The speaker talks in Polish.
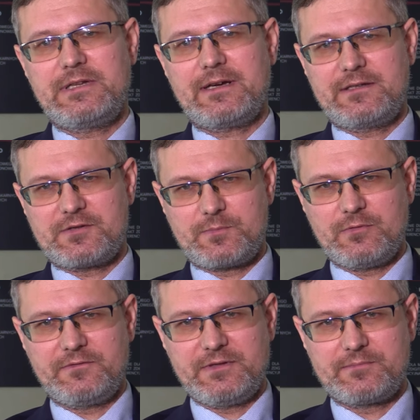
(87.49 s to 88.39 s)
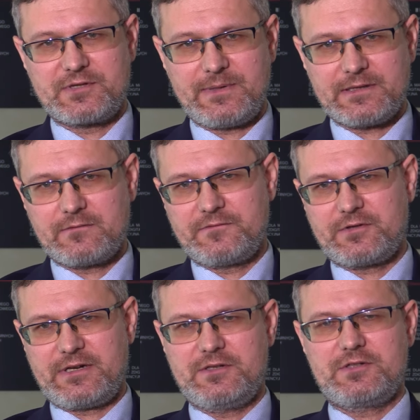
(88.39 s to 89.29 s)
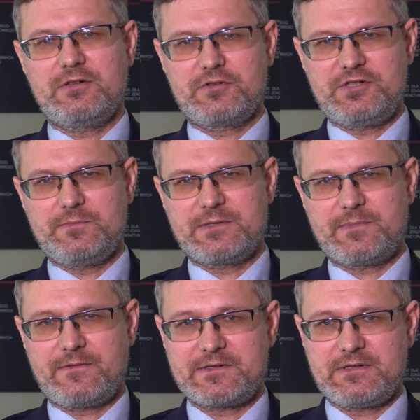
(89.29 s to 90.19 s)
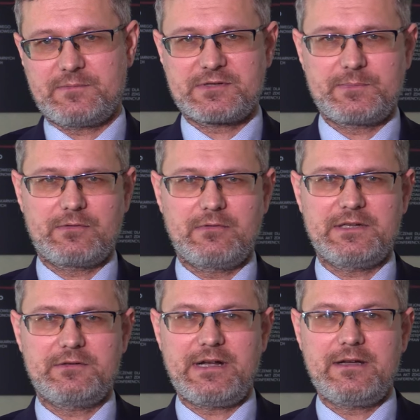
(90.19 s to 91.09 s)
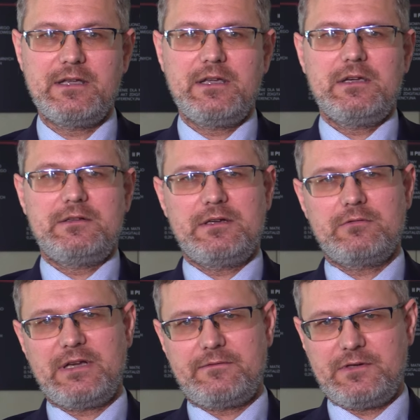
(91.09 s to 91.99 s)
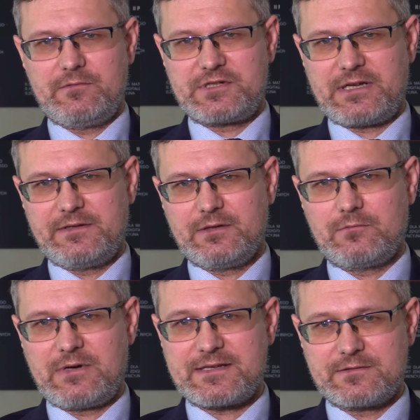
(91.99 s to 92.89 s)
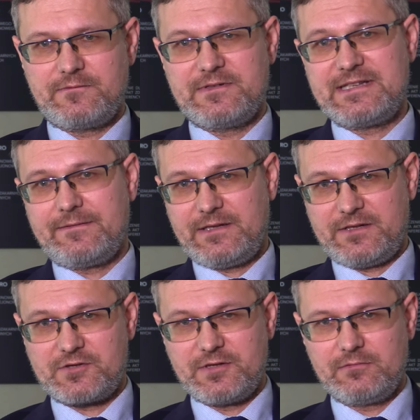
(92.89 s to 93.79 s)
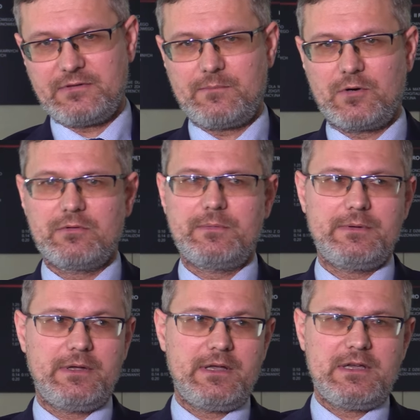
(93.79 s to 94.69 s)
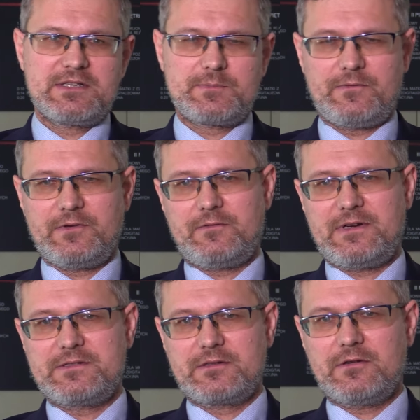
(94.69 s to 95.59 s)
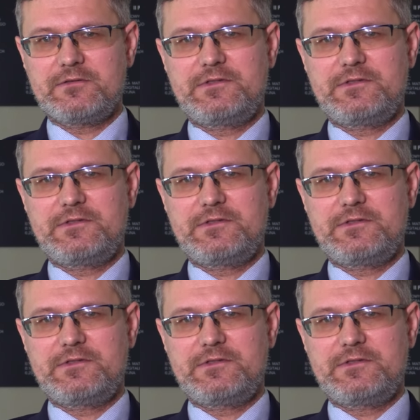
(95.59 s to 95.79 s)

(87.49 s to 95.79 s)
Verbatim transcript: Tak też było w tym przypadku. Wczoraj czynności przeprowadzone przez prokuratora nie ujawniły żadnych urazów zewnętrznych, które mogłyby spowodować zgon.